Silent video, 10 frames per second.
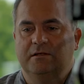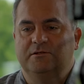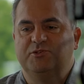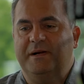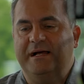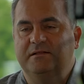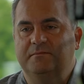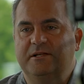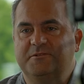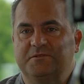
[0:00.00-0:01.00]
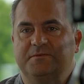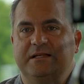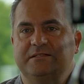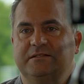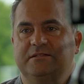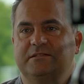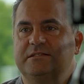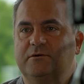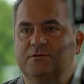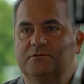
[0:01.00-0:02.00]
in, Spanien beispielsweise, da ist es
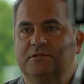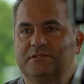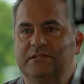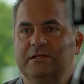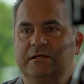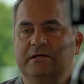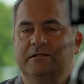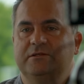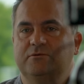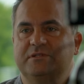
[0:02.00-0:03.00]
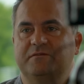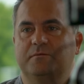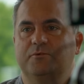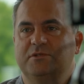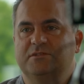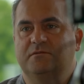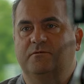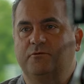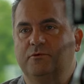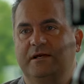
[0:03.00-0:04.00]
auch so, dass die, die Jungs einfach möglichst
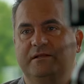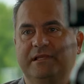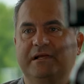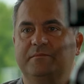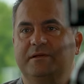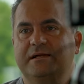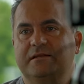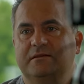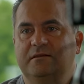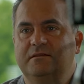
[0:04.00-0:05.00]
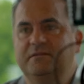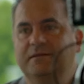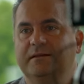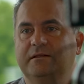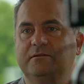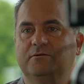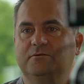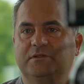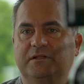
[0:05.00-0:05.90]
früher in den Herrenbereich integrieren und